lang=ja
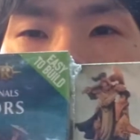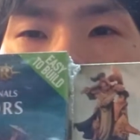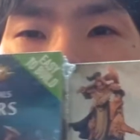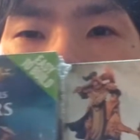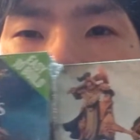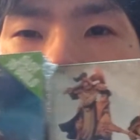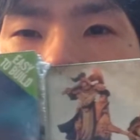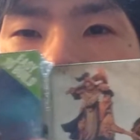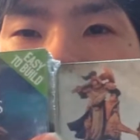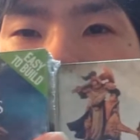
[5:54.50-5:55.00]
違う
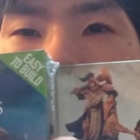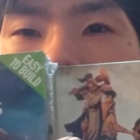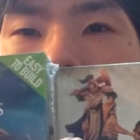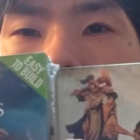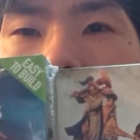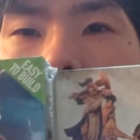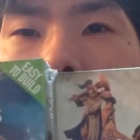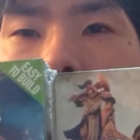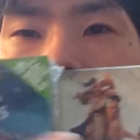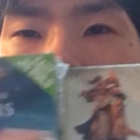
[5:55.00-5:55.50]

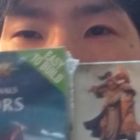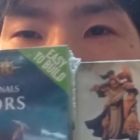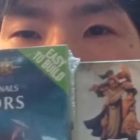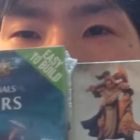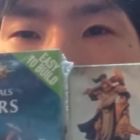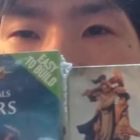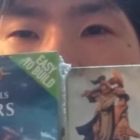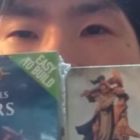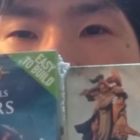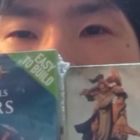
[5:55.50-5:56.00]
これ
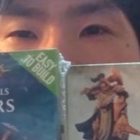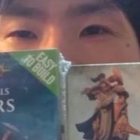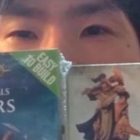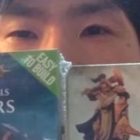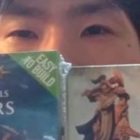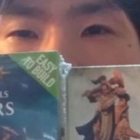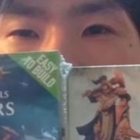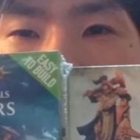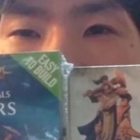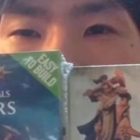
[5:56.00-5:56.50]
実は同じな
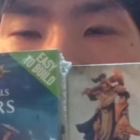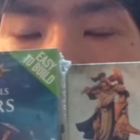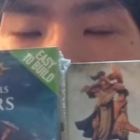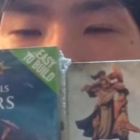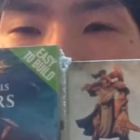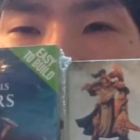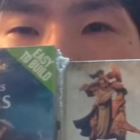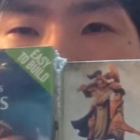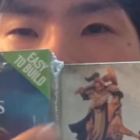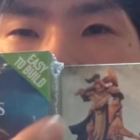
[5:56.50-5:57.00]
んですよこ
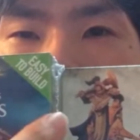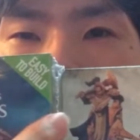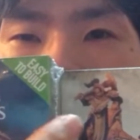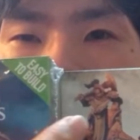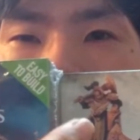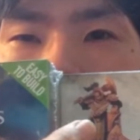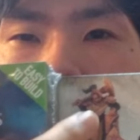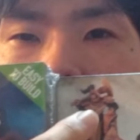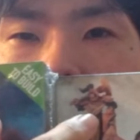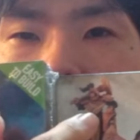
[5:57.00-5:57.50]
れ
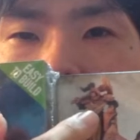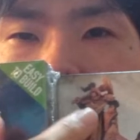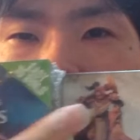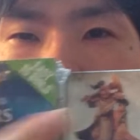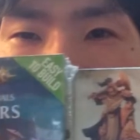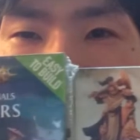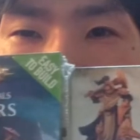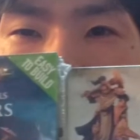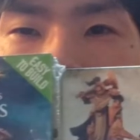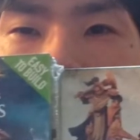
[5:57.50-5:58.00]
顔を
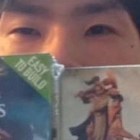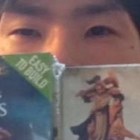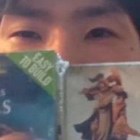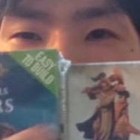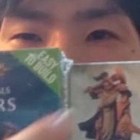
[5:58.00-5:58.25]
取り替え